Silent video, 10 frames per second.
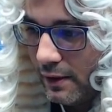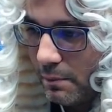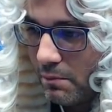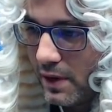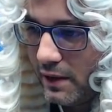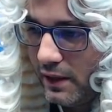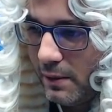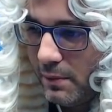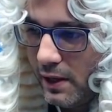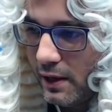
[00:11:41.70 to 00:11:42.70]
Madre
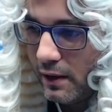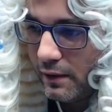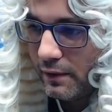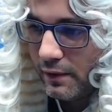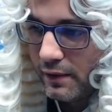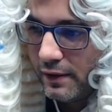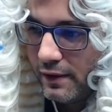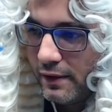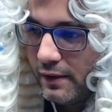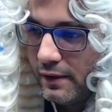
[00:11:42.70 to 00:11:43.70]
mía.
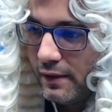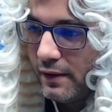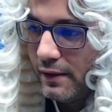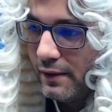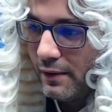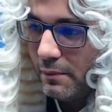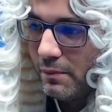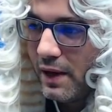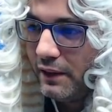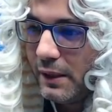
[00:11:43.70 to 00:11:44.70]

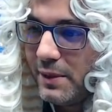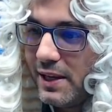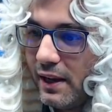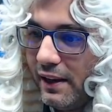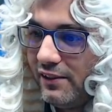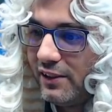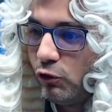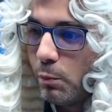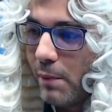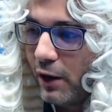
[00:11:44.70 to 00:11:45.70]
Madre mía, este es
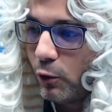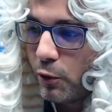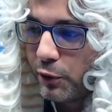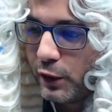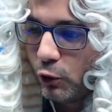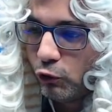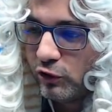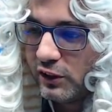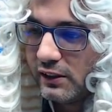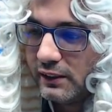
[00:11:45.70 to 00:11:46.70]
un manco,
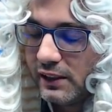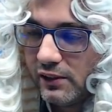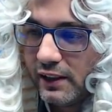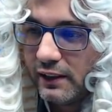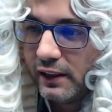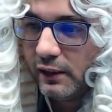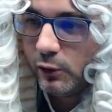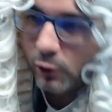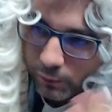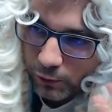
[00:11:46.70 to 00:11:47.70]
0,73 de cada
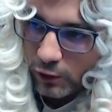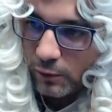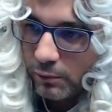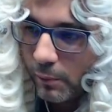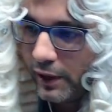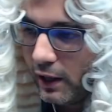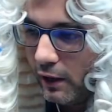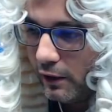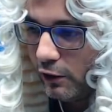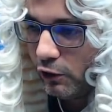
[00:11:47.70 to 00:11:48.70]
ratio. Bueno, pues
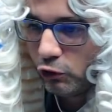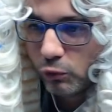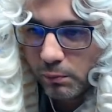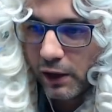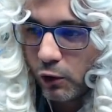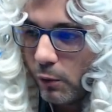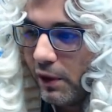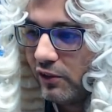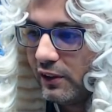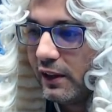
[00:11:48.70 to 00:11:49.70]
mira, es un manco. Va
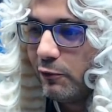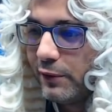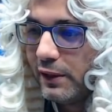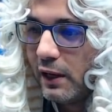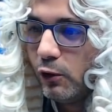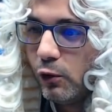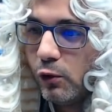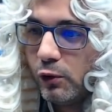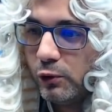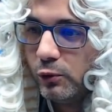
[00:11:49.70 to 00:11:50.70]
a ser que al final
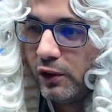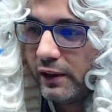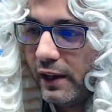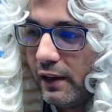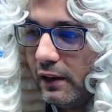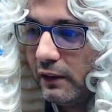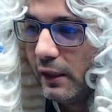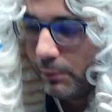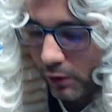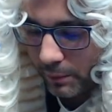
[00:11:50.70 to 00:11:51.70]
no, es real el tipo, a